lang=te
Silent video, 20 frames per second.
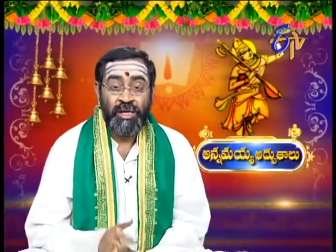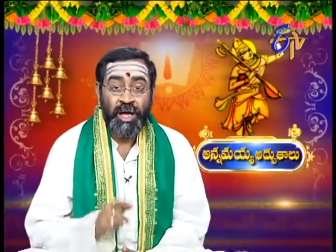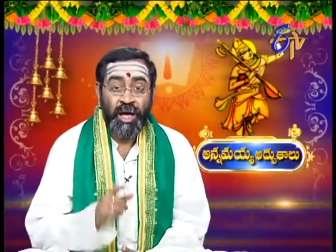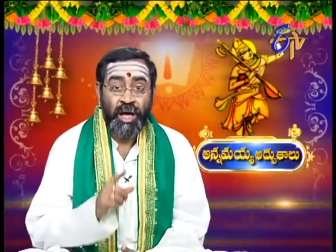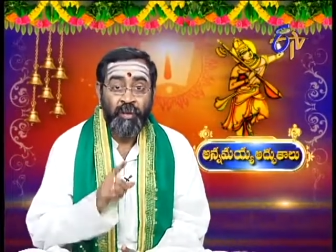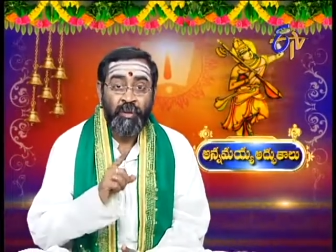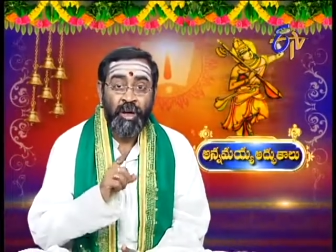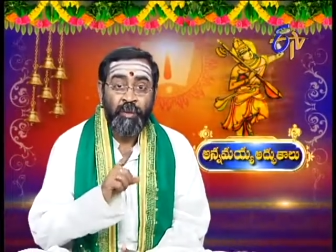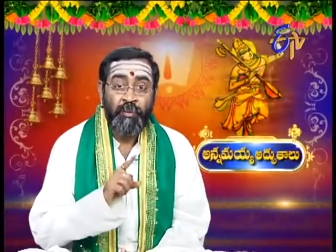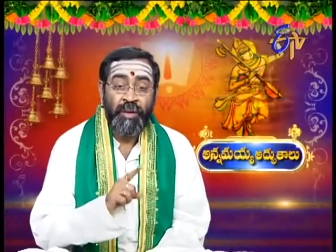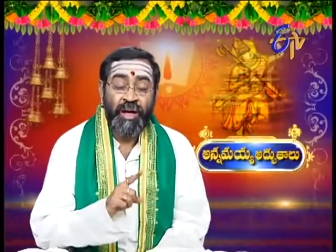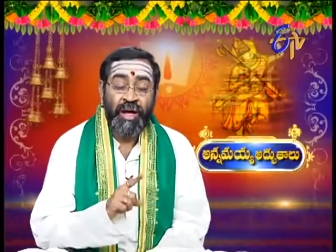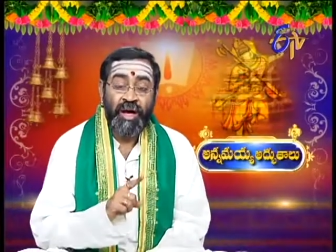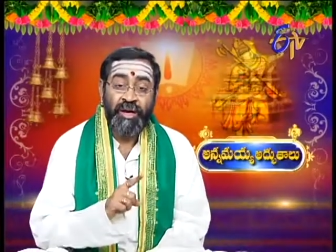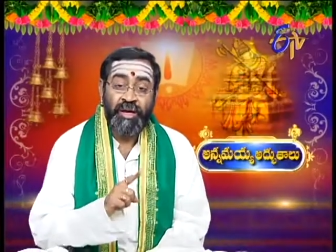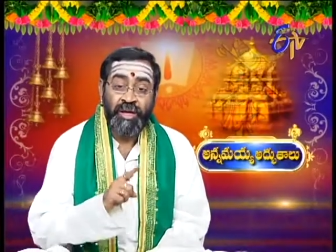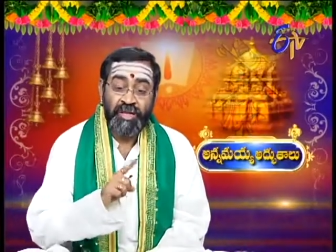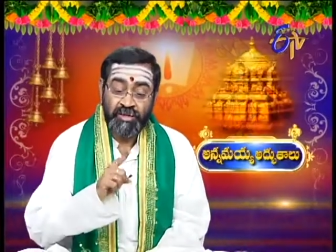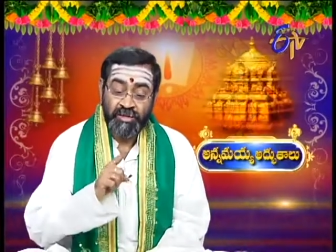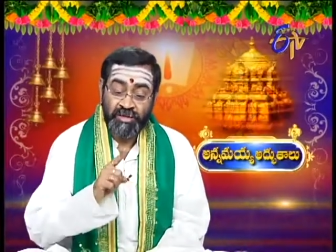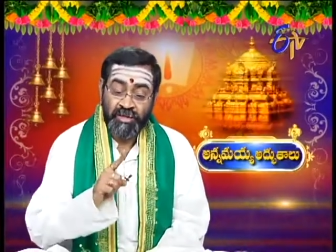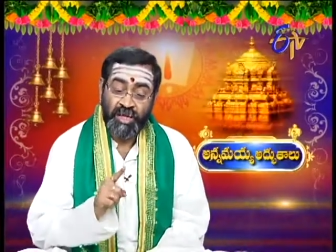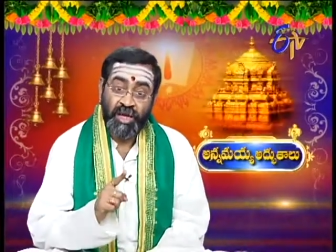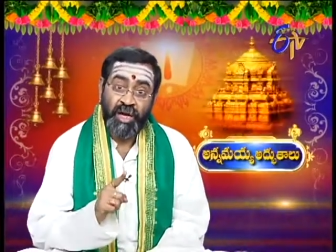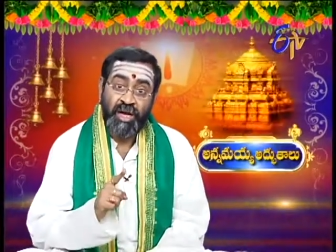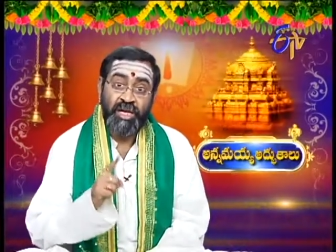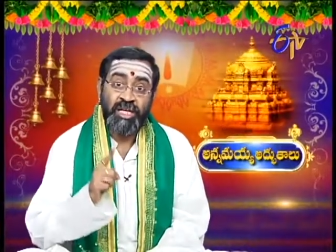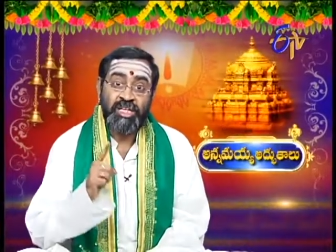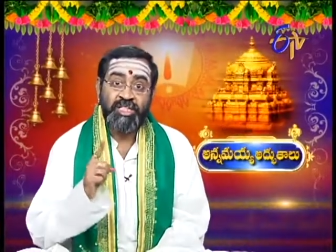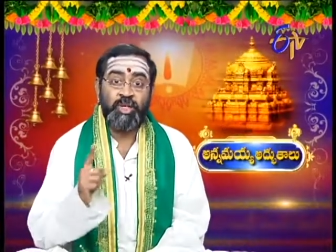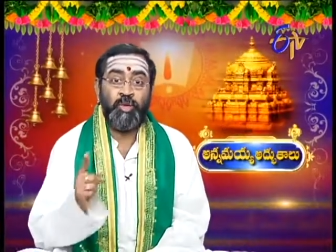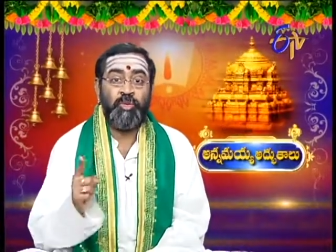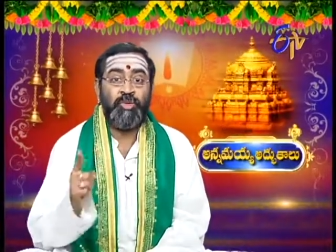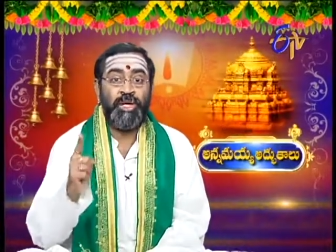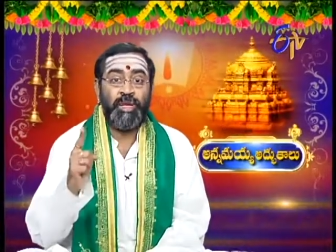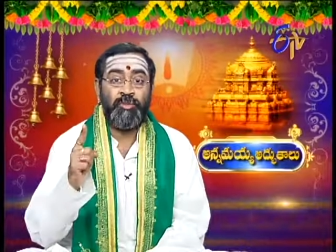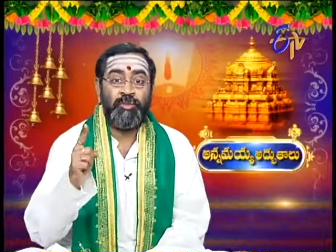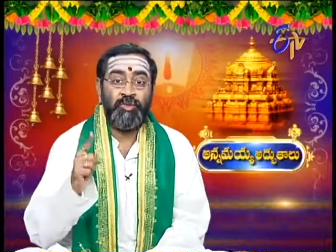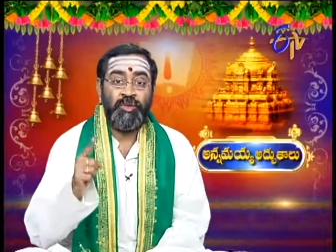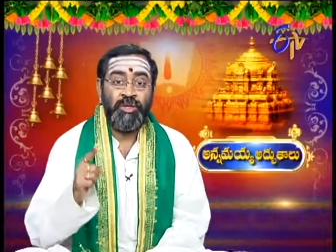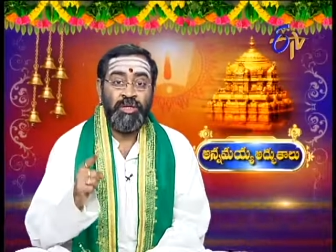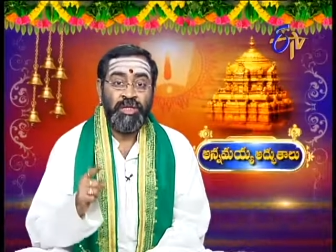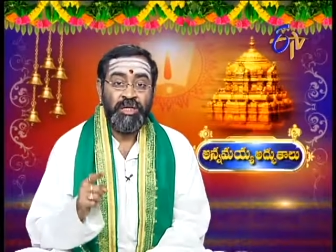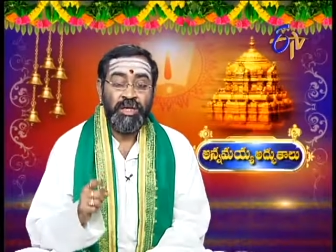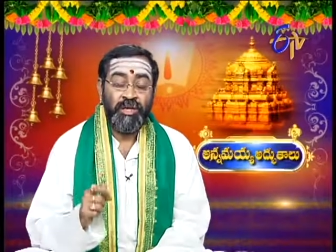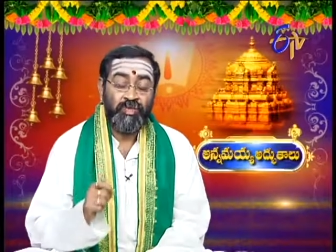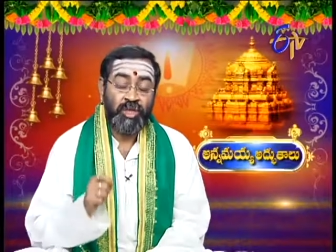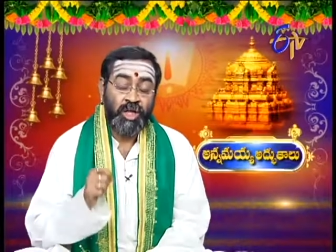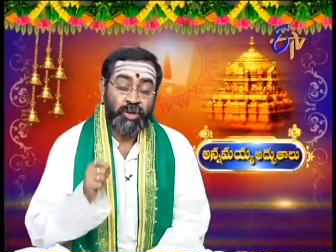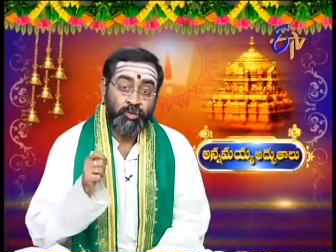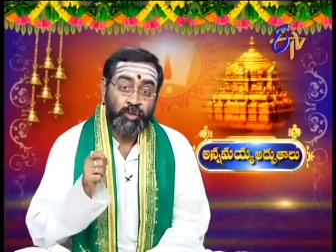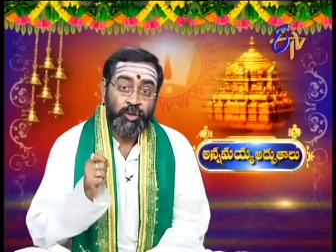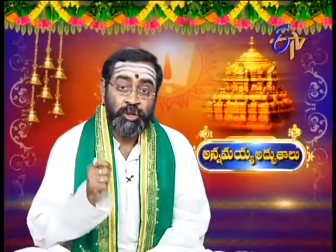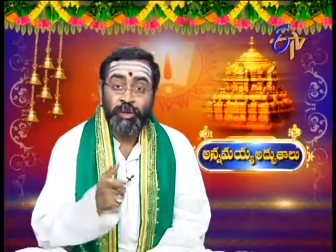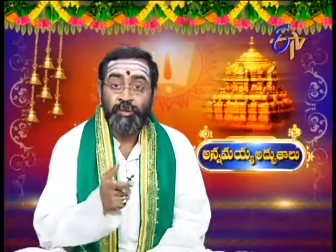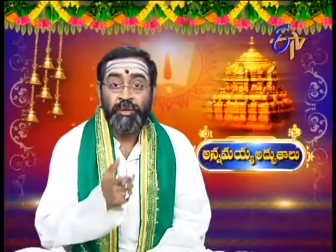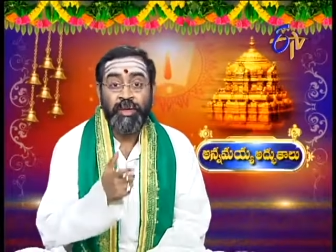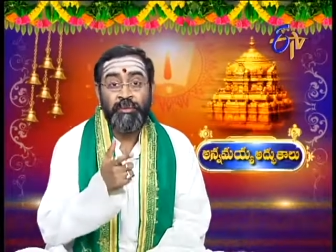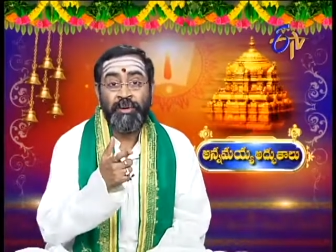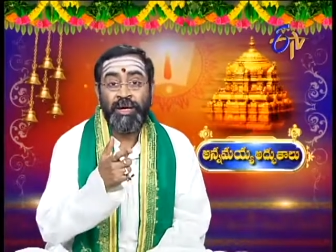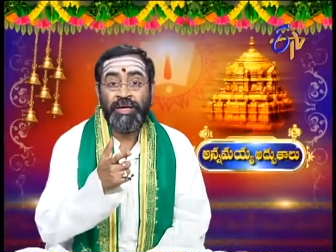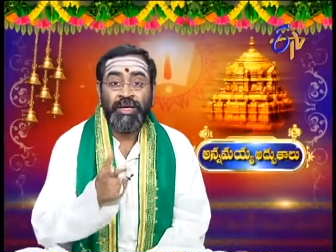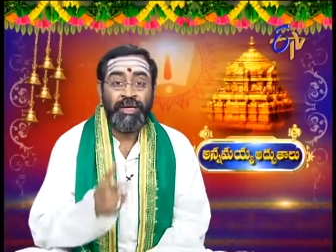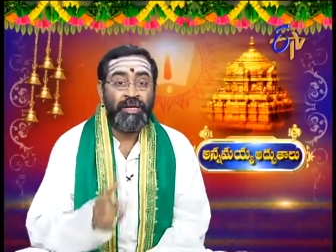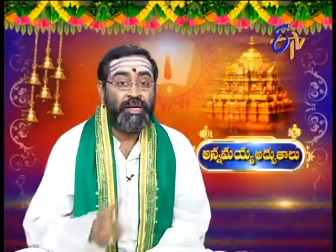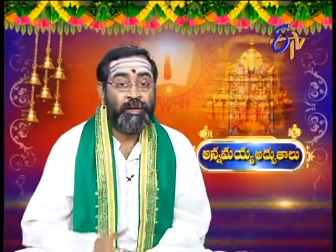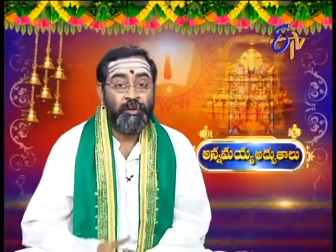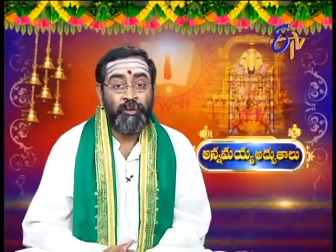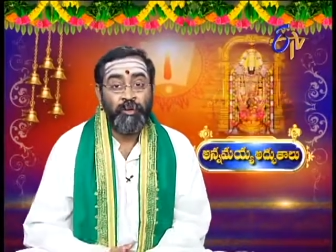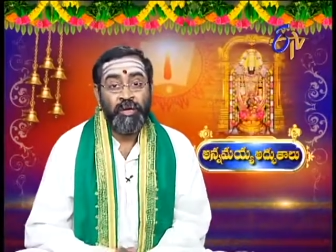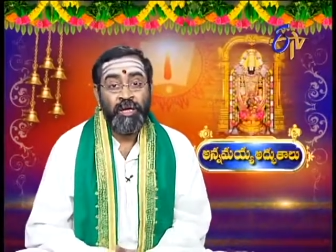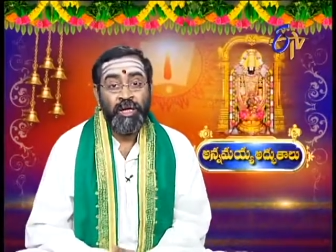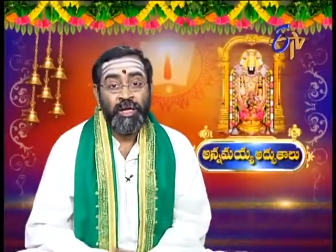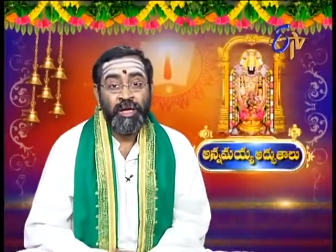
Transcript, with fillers: రామబాణ త్రాణ శౌర్యము ఎంత అద్భుతమైన మాట అన్నారు